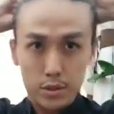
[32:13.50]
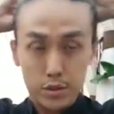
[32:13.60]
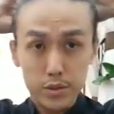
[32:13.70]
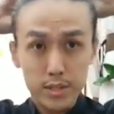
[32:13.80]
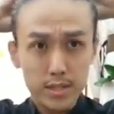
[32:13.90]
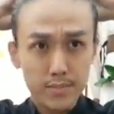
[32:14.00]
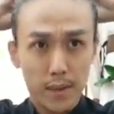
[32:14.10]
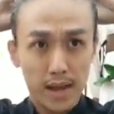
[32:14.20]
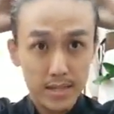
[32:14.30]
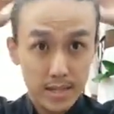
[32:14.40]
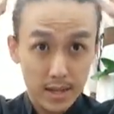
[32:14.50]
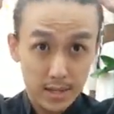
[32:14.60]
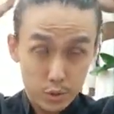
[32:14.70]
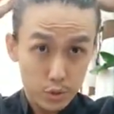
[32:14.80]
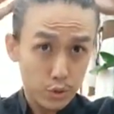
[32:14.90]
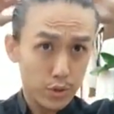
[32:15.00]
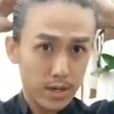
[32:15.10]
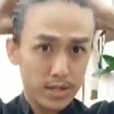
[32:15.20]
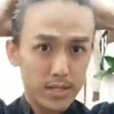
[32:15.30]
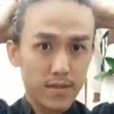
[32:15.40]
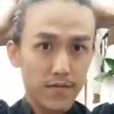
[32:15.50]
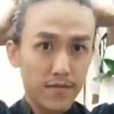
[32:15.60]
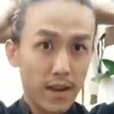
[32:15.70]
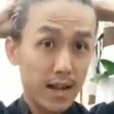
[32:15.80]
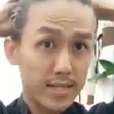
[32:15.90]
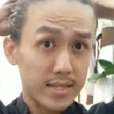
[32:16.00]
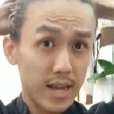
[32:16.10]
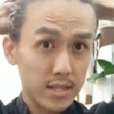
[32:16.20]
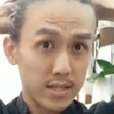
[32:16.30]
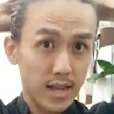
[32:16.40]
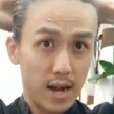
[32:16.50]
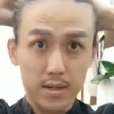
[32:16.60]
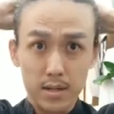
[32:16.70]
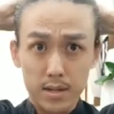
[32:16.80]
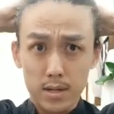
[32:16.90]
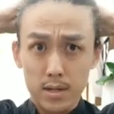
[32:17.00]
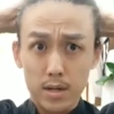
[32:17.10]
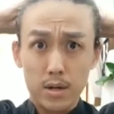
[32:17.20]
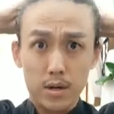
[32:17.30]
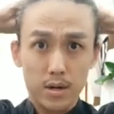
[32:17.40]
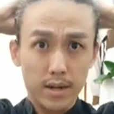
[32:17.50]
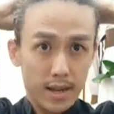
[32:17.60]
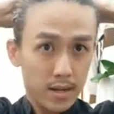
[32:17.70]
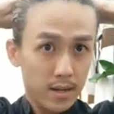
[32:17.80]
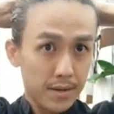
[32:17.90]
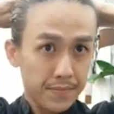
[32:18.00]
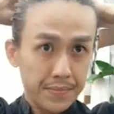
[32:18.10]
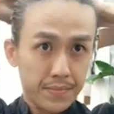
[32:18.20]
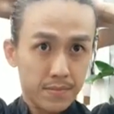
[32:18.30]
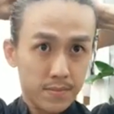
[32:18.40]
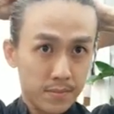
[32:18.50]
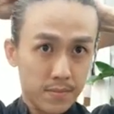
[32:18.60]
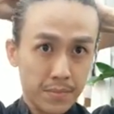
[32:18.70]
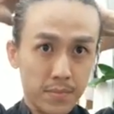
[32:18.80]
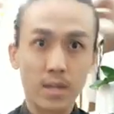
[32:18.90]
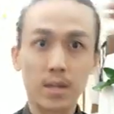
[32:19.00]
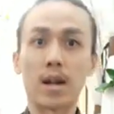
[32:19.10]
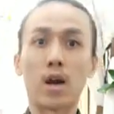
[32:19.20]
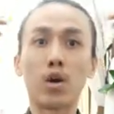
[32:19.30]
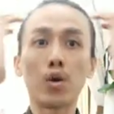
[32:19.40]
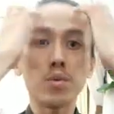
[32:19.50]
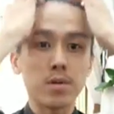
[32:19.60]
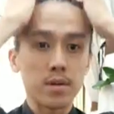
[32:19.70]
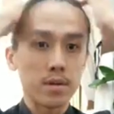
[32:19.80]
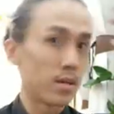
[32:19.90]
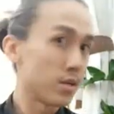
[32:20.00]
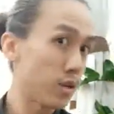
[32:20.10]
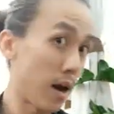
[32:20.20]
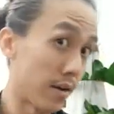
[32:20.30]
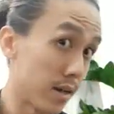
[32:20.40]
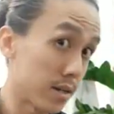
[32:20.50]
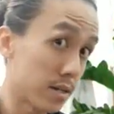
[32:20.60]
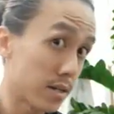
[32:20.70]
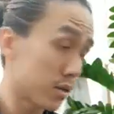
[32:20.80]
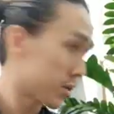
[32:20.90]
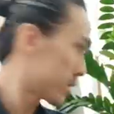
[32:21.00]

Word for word: 就是把这些虚虚的是让它向上 o k 然后就好了。这个就